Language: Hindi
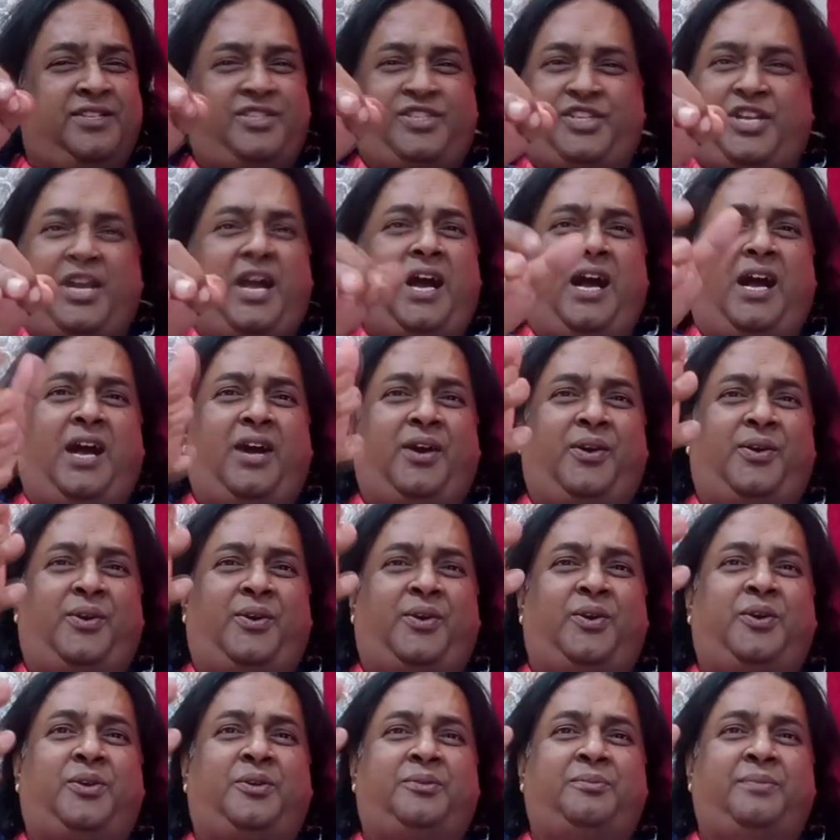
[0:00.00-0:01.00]

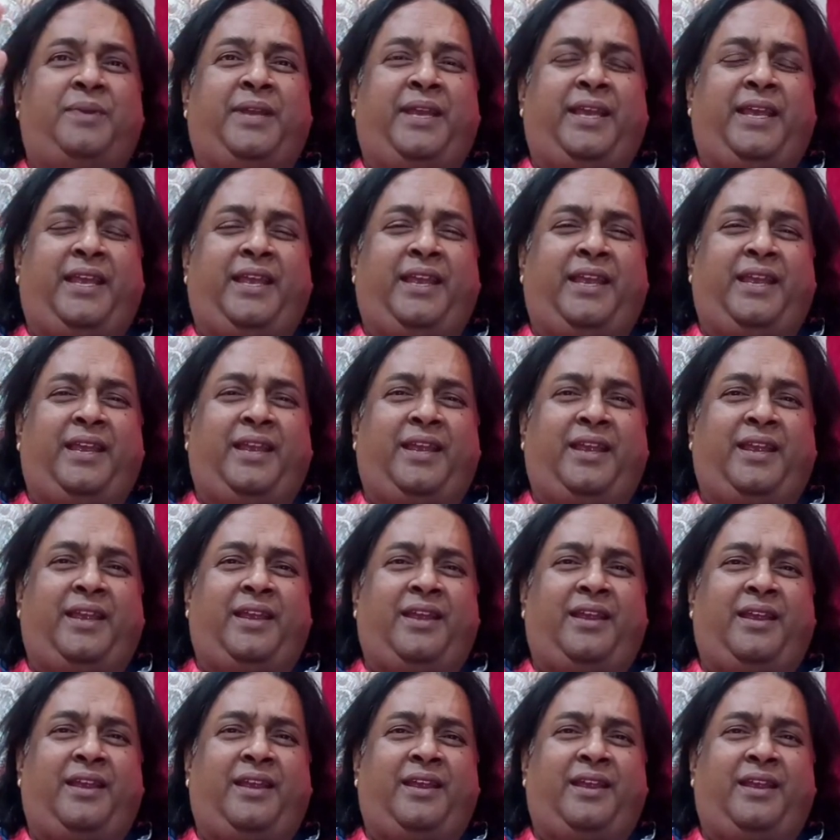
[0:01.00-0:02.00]
छाओ
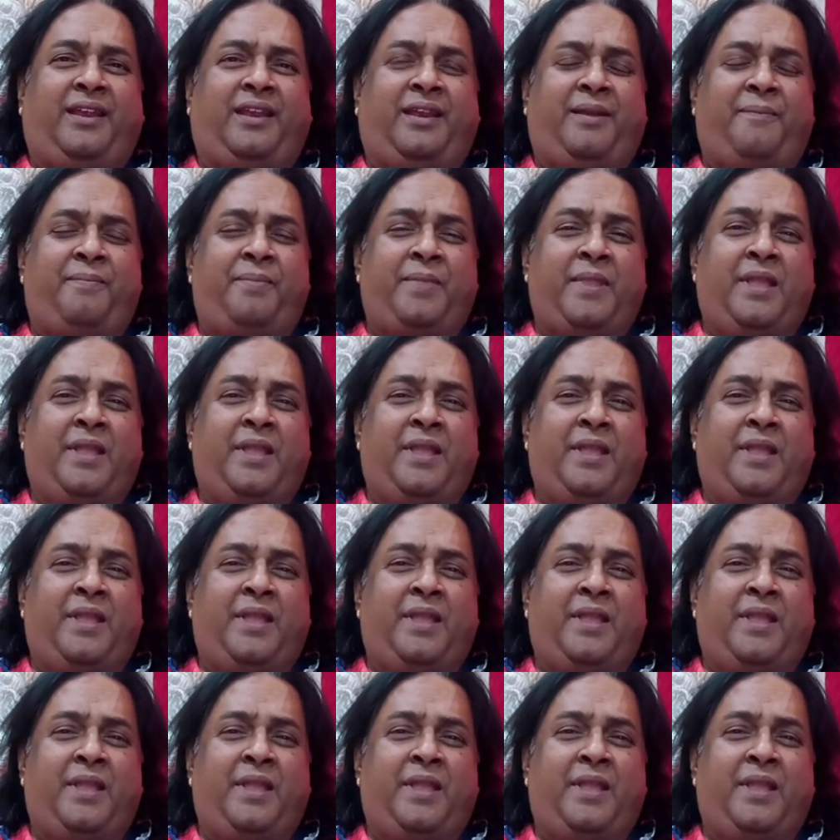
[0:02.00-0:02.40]
में